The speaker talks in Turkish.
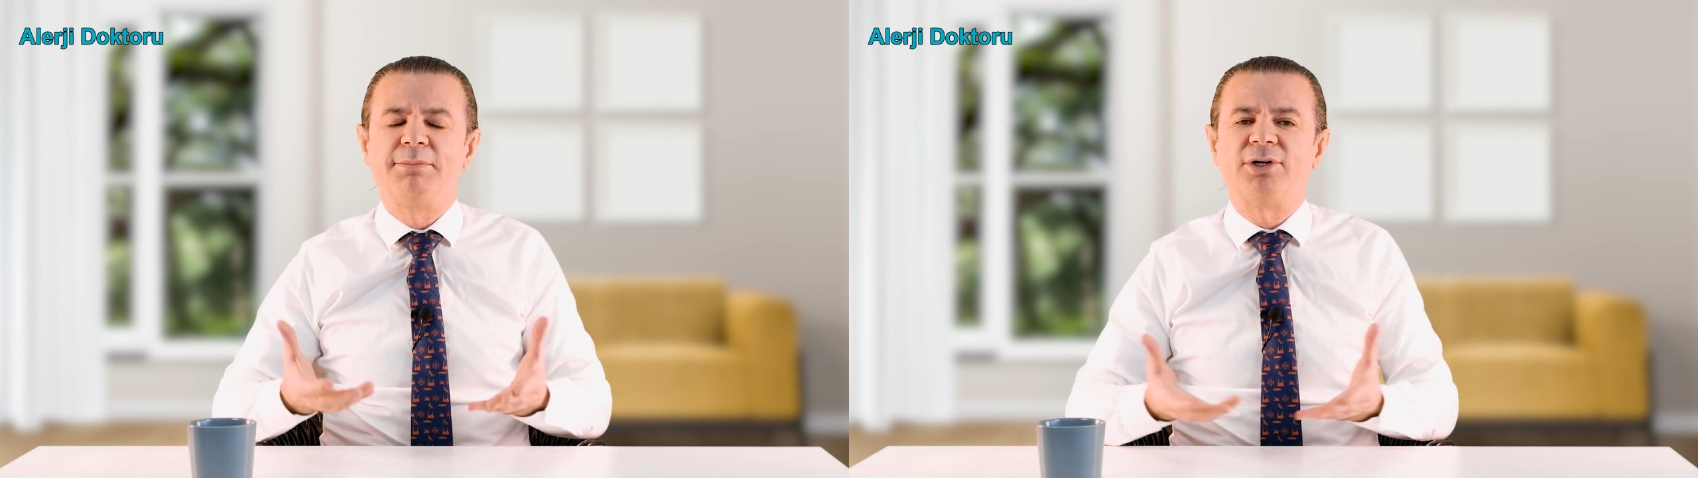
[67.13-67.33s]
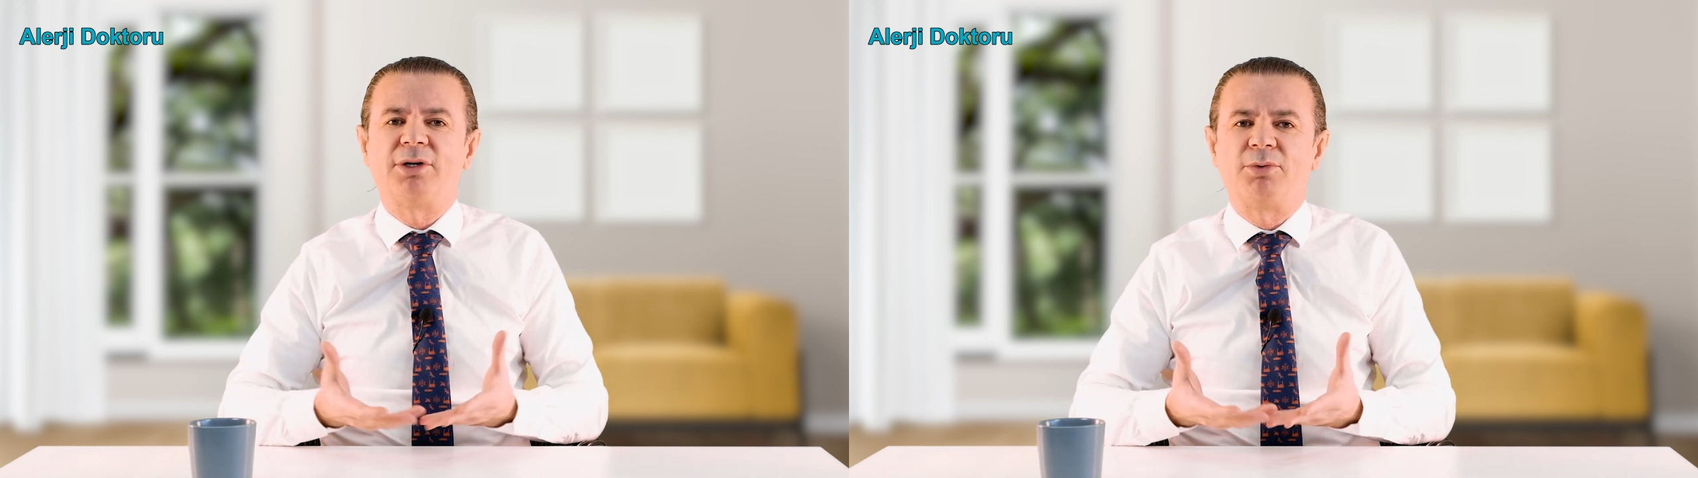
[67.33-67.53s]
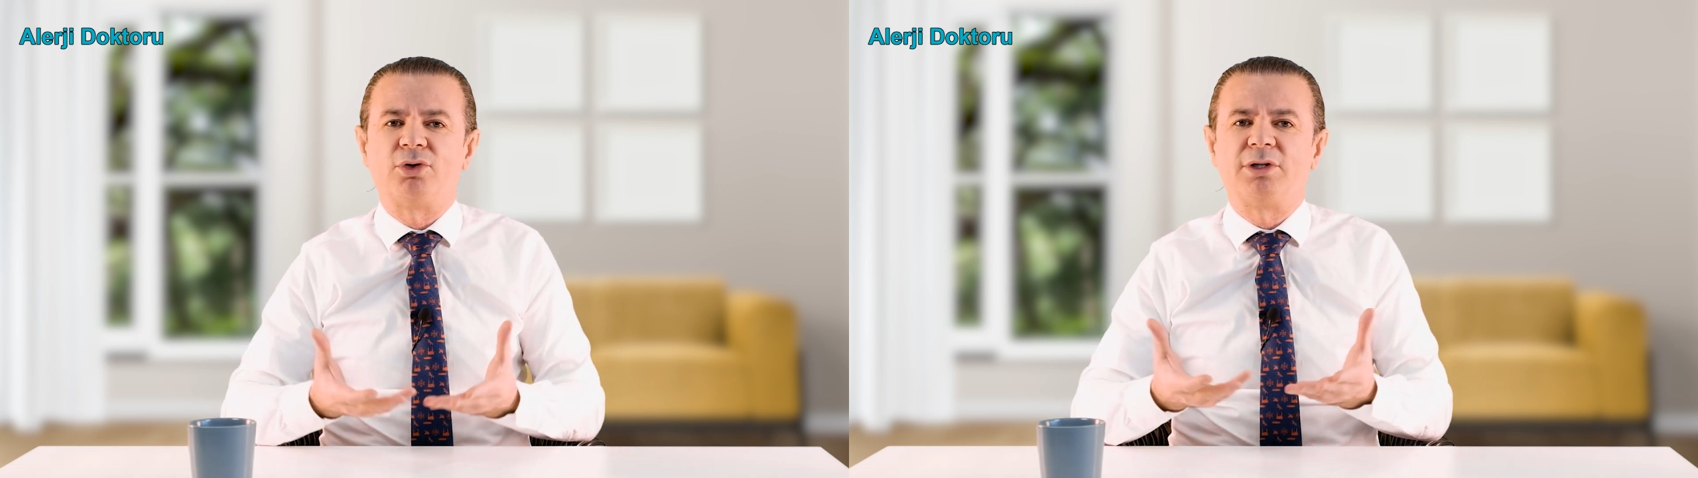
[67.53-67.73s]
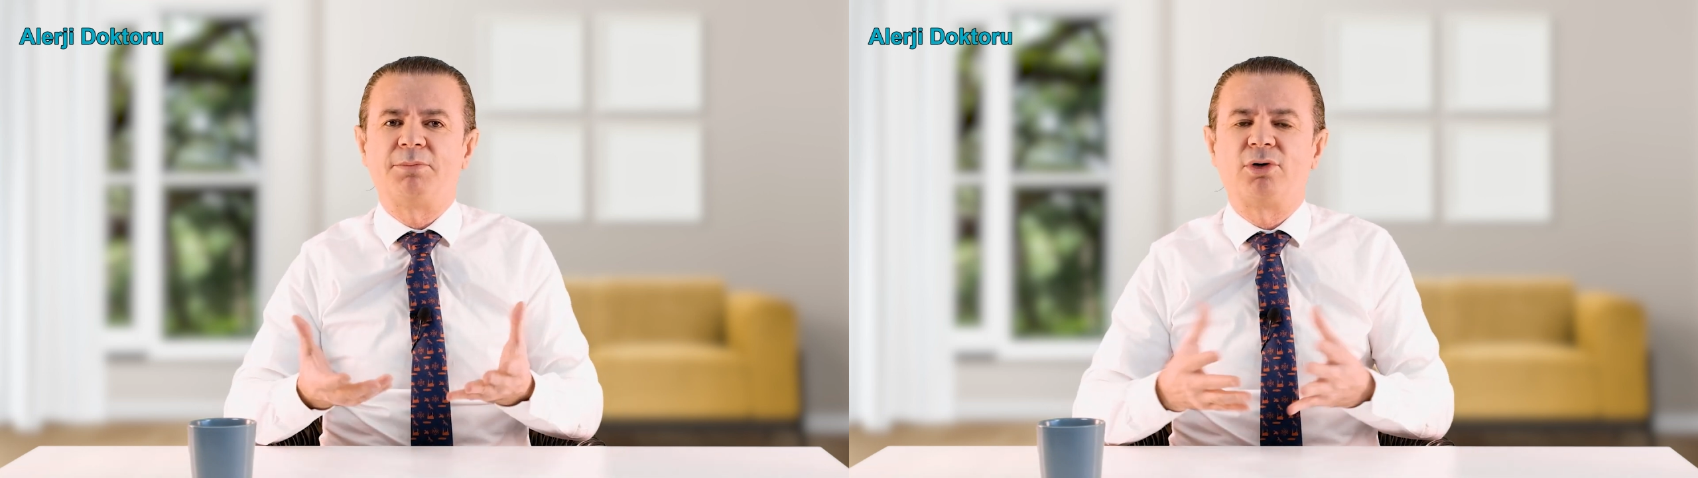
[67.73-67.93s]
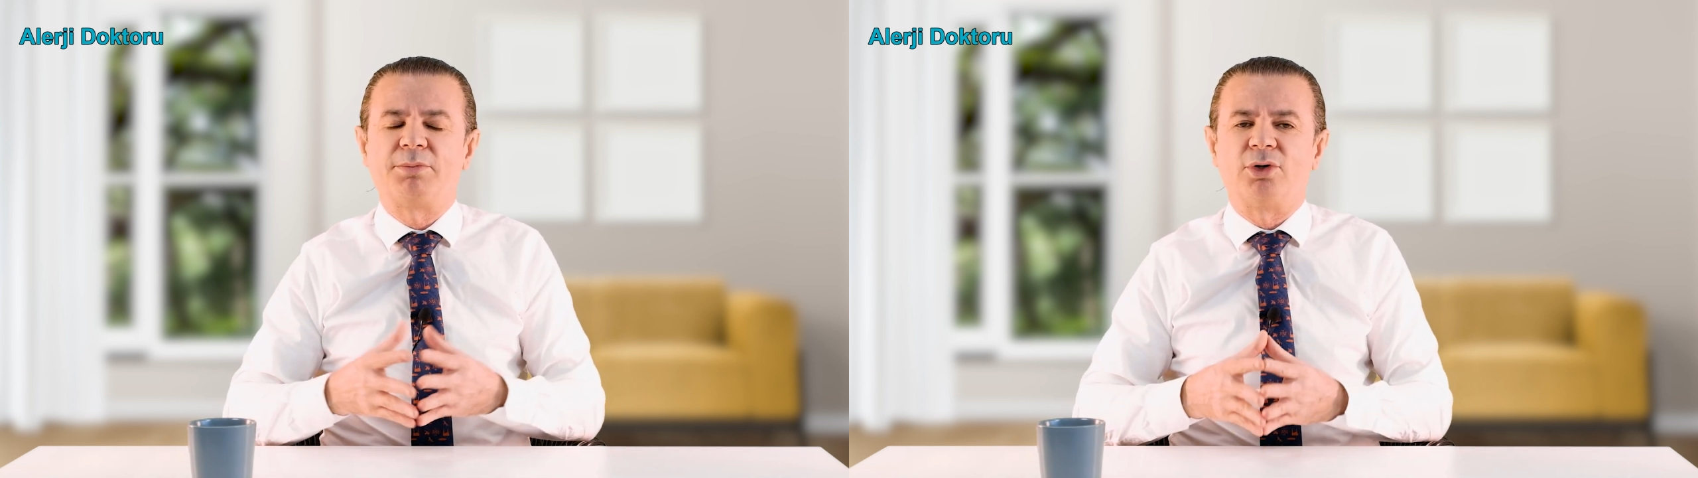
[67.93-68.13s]
probiyotik
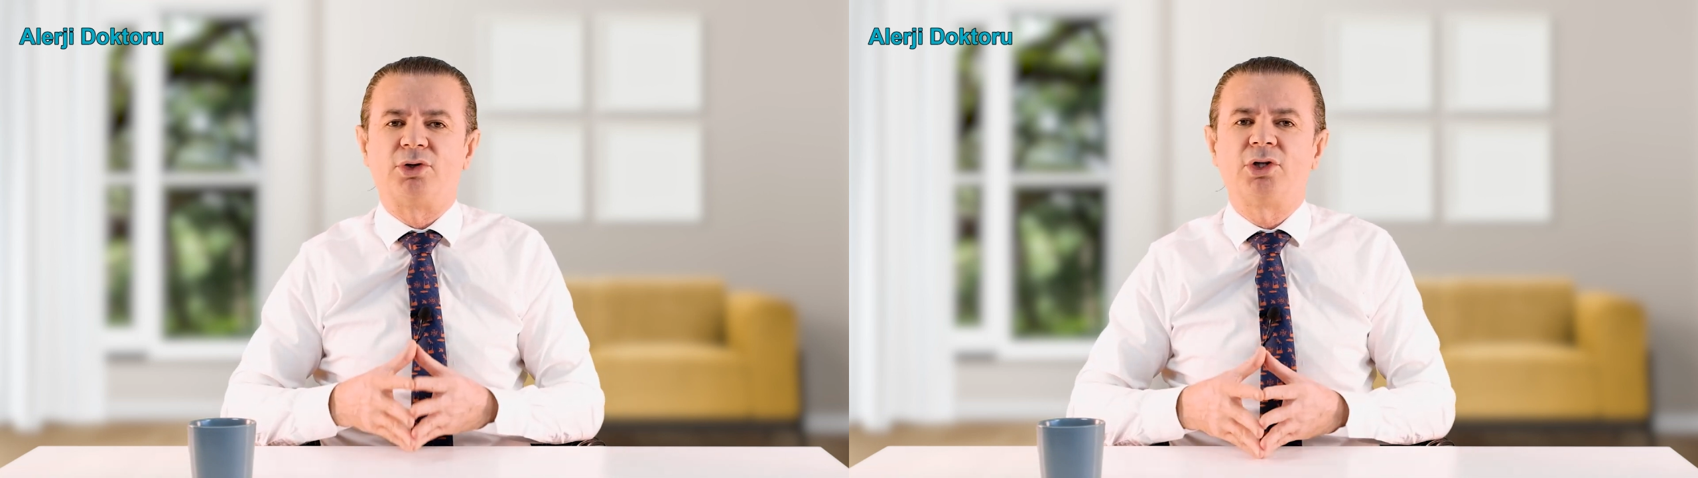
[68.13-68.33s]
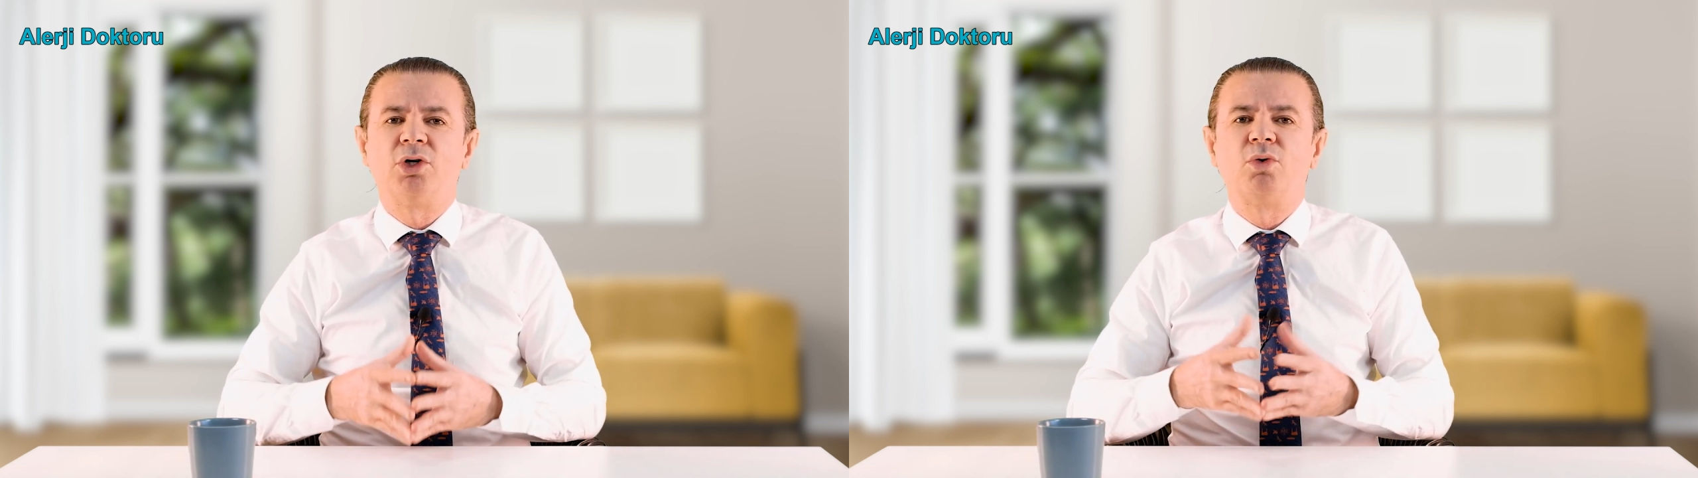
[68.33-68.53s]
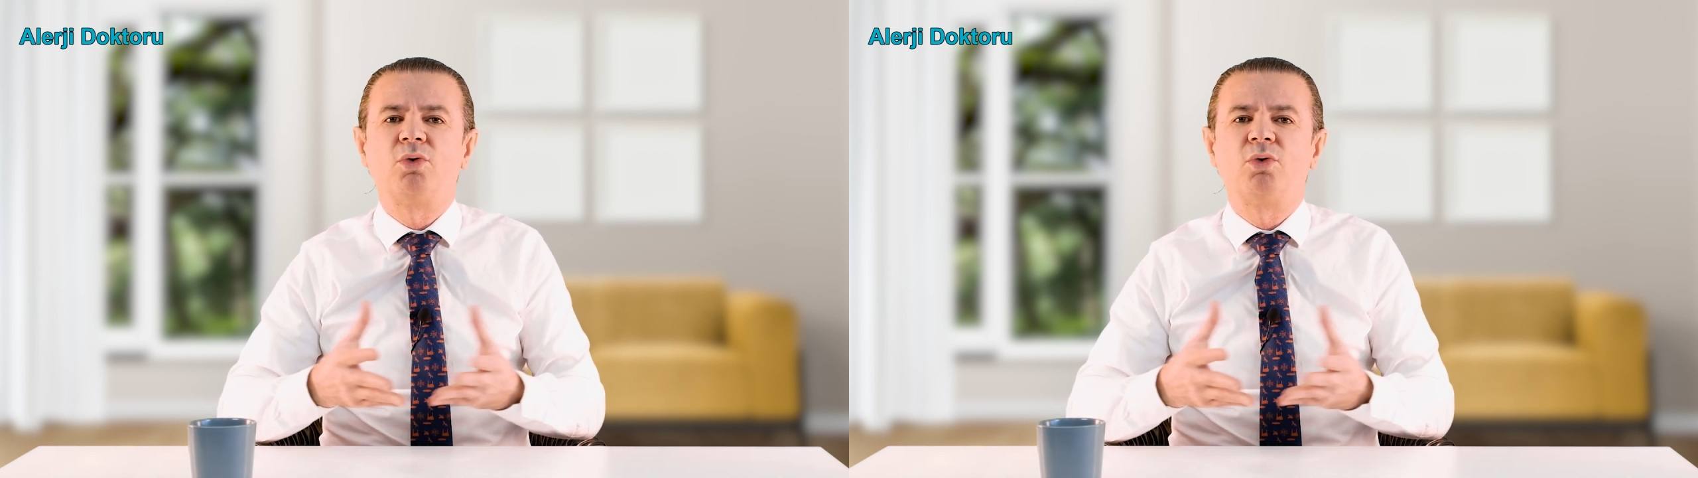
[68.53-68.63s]
probiyotik